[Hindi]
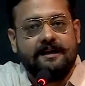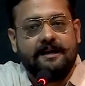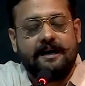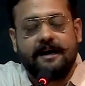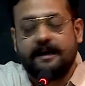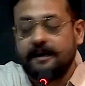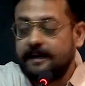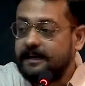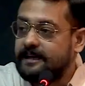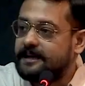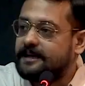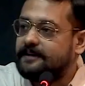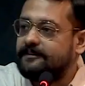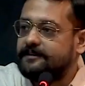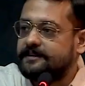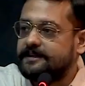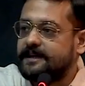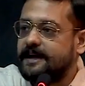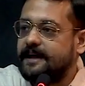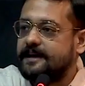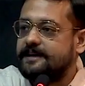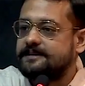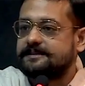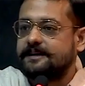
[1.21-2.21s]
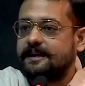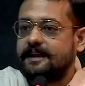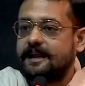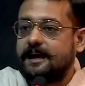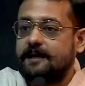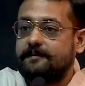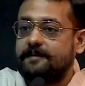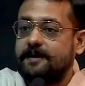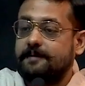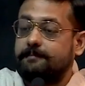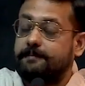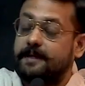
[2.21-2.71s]
अगली कविता है इसका
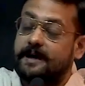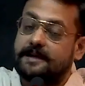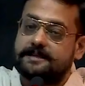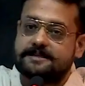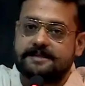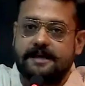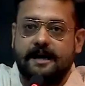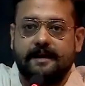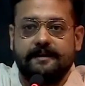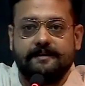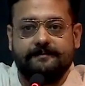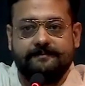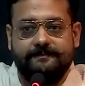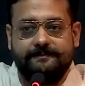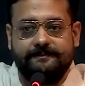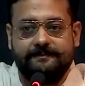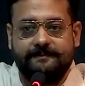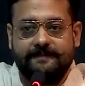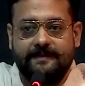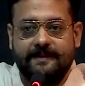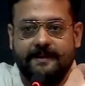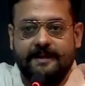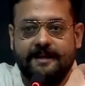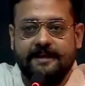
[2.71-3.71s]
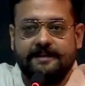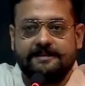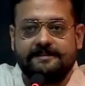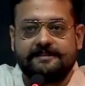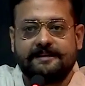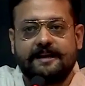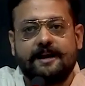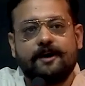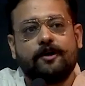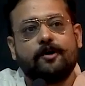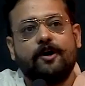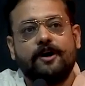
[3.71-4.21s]
नाम है पहचान
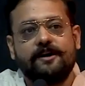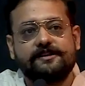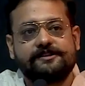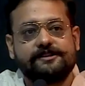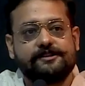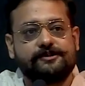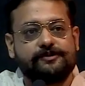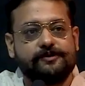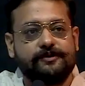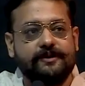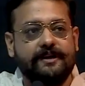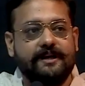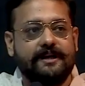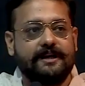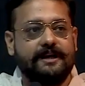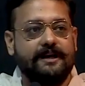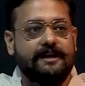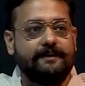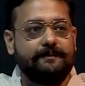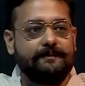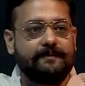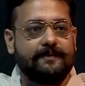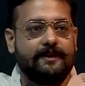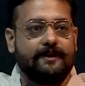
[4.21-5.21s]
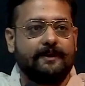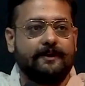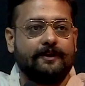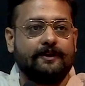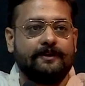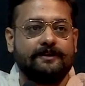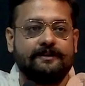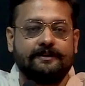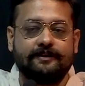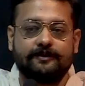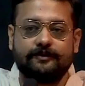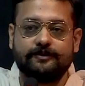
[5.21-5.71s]
ज़रा गौर से सुनिएगा
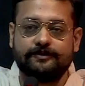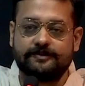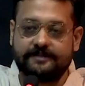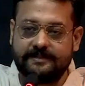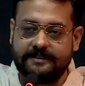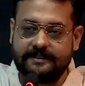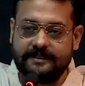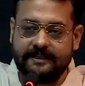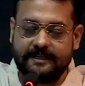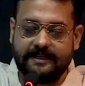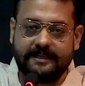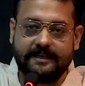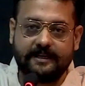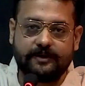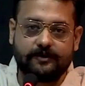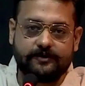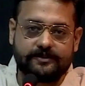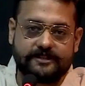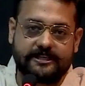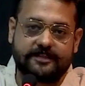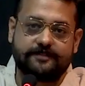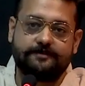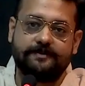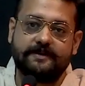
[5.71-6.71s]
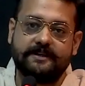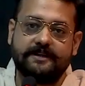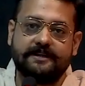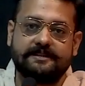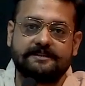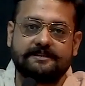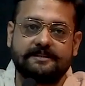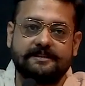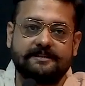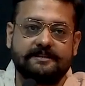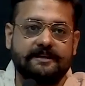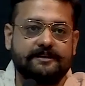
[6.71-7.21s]
कुछ ज़िंदगी के कुछ
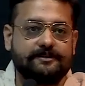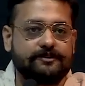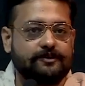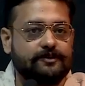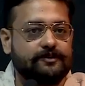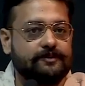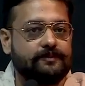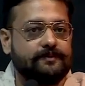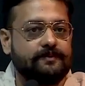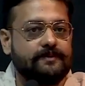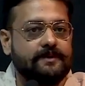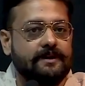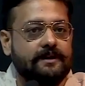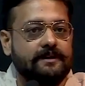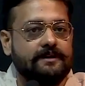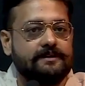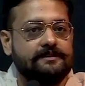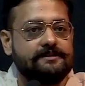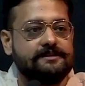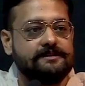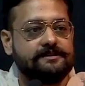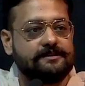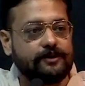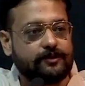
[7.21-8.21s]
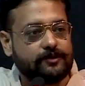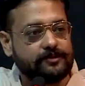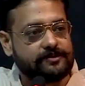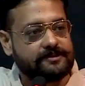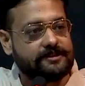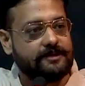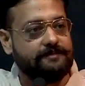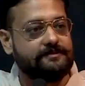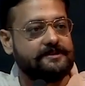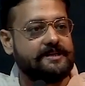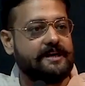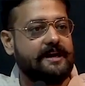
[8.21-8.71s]
एक्सपीरियंसेस हैं जो जिनसे कुछ
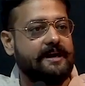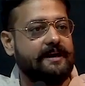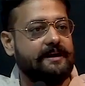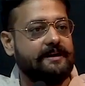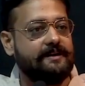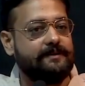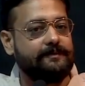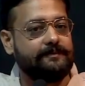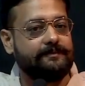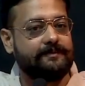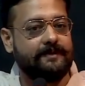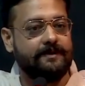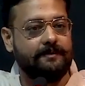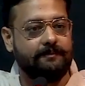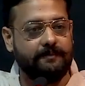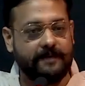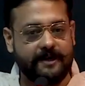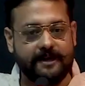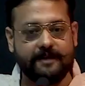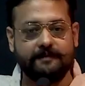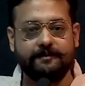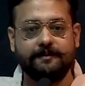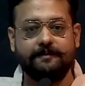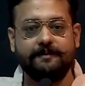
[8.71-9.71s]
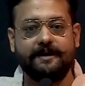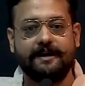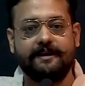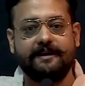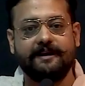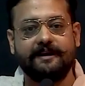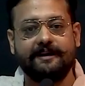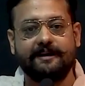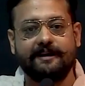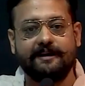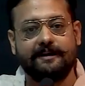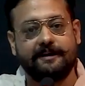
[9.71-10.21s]
समझा है बड़े भी
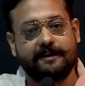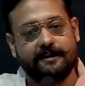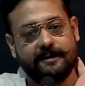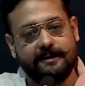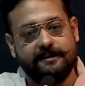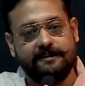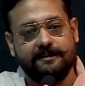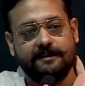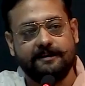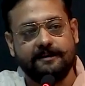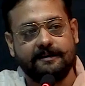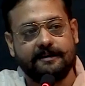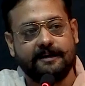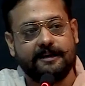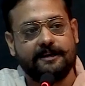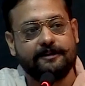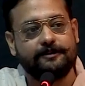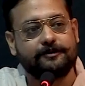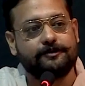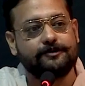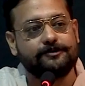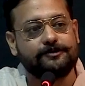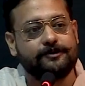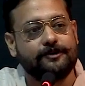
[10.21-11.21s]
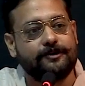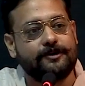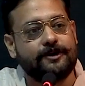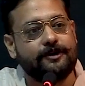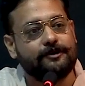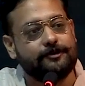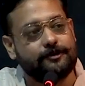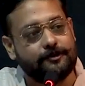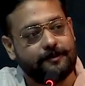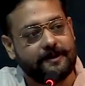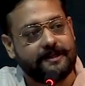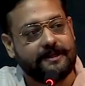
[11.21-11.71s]
बैठे हैं अगर गल, गलत कुछ हो रहा हो
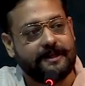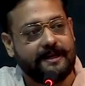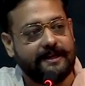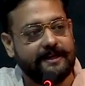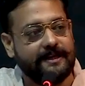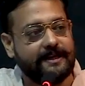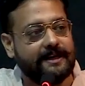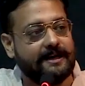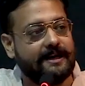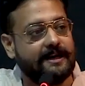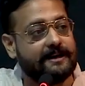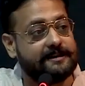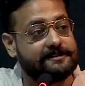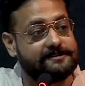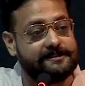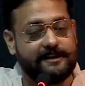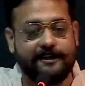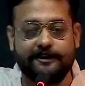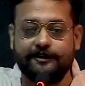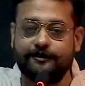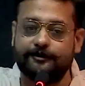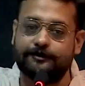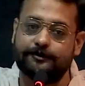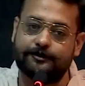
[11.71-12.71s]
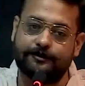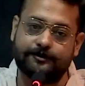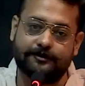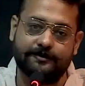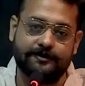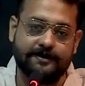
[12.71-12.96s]
तो बताइएगा अगर सही हो तो